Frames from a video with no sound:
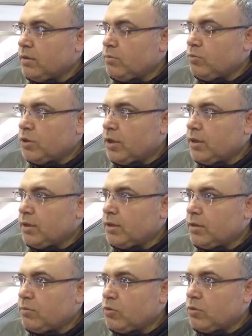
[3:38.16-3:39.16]

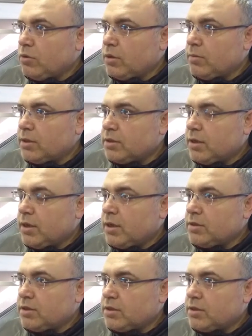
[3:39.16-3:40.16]
müteahhitlerin bu konuda biraz daha
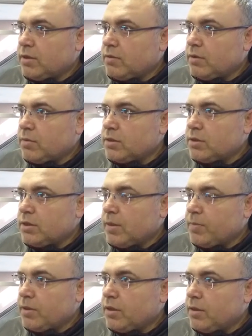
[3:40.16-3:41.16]
hassas davranması,
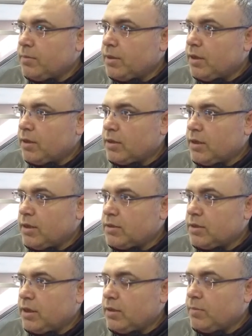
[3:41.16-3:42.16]
yaptıkları binaları daha
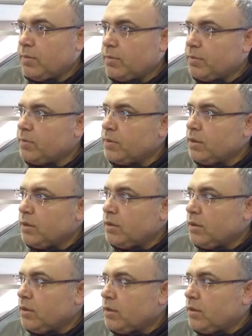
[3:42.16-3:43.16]
sağlam yapıp
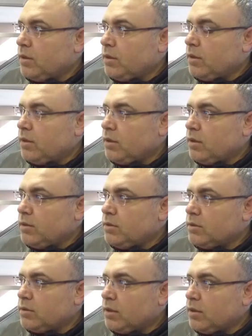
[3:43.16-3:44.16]
e,
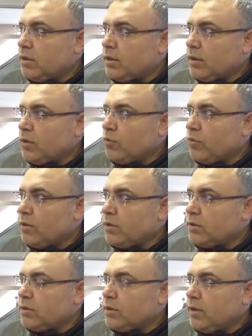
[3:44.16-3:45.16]
insanlara daha
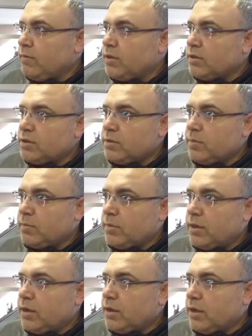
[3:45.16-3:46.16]
güvenilir evler teslim
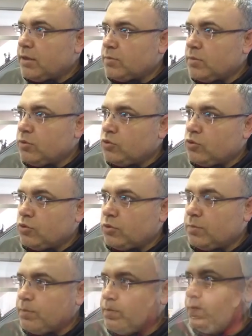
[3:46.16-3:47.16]
etmeleri lazım diye düşünüyorum.